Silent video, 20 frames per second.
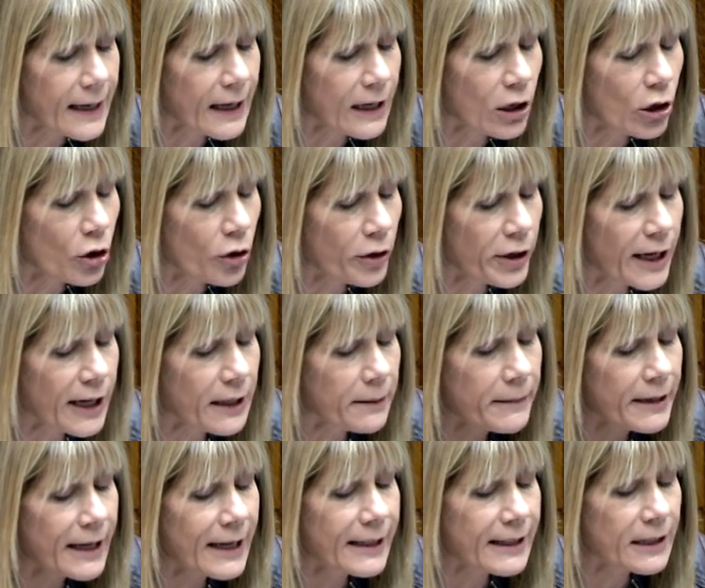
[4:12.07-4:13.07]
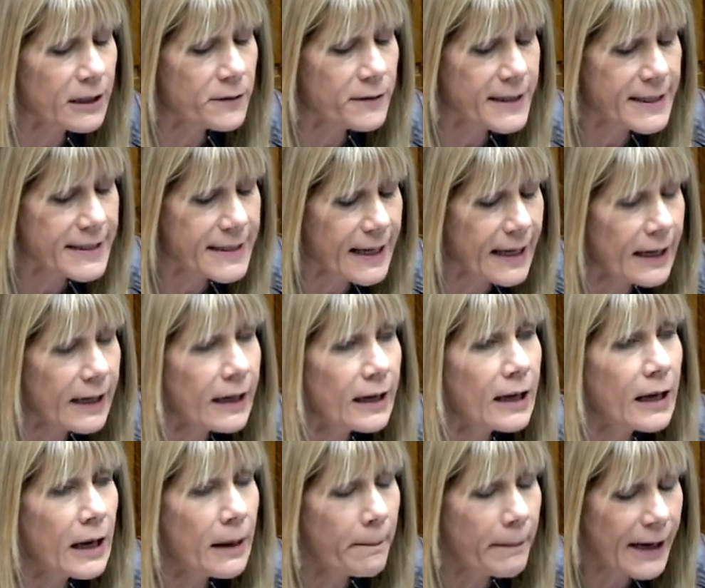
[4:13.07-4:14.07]
a colaborar de manera transversal
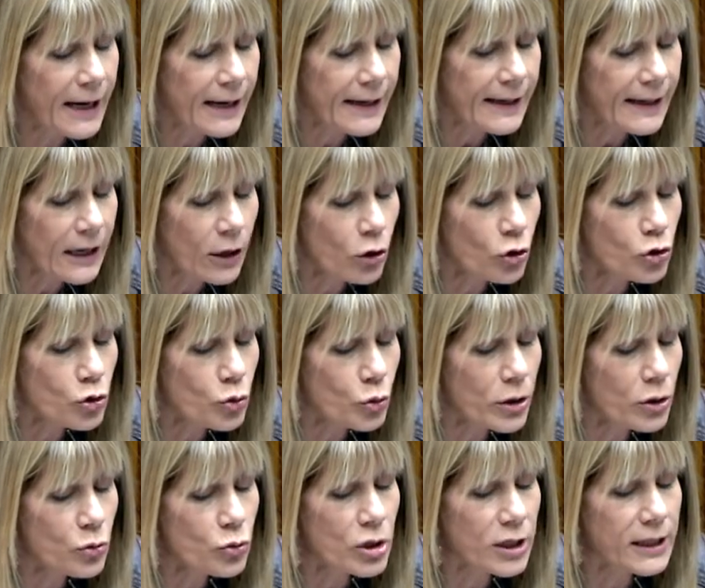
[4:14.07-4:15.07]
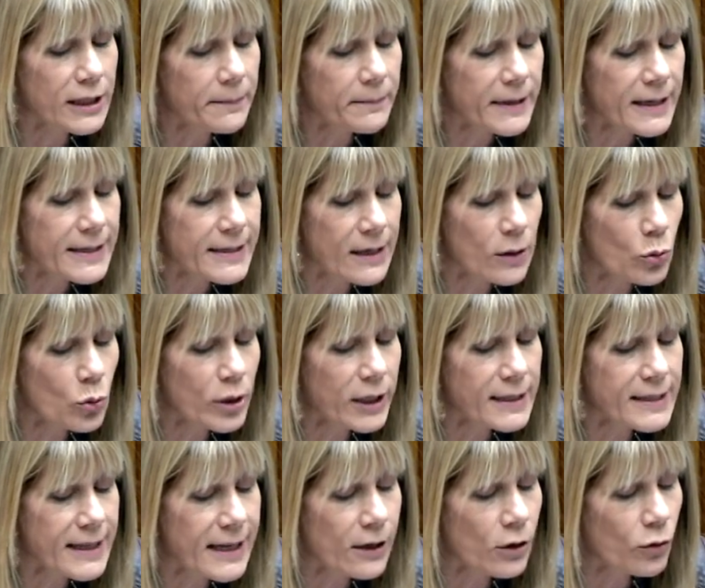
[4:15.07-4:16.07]
para reconstruir un sistema de salud
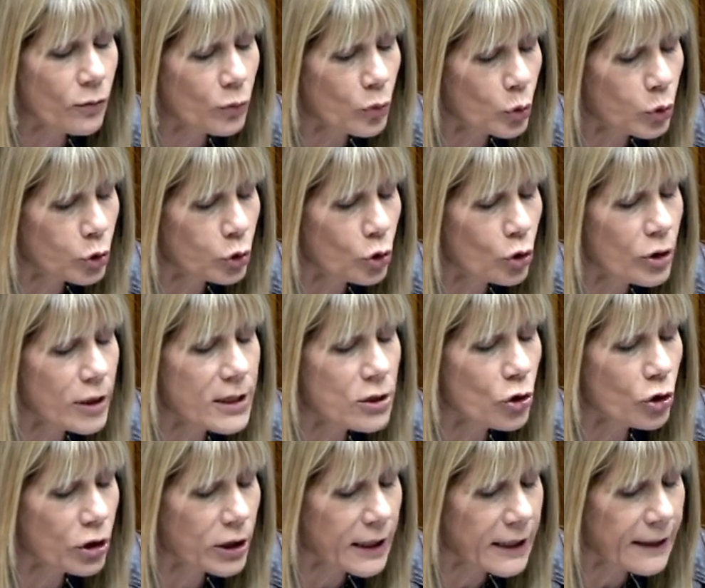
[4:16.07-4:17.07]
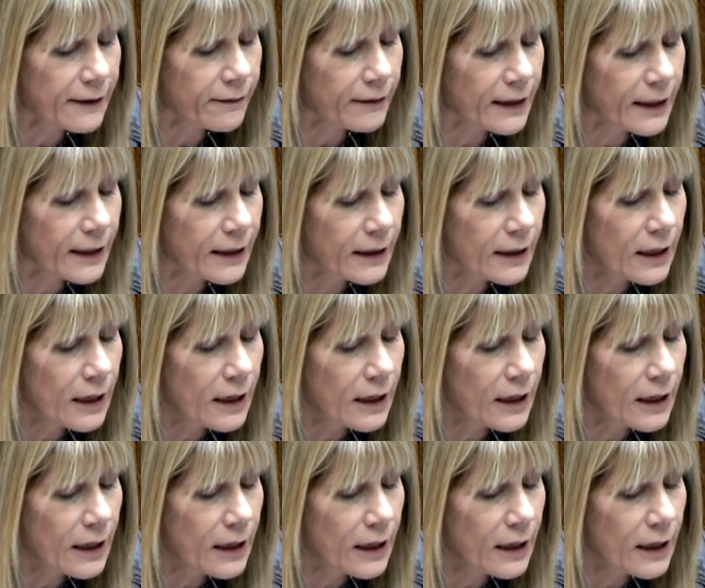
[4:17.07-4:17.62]
que sea robusto y sostenible.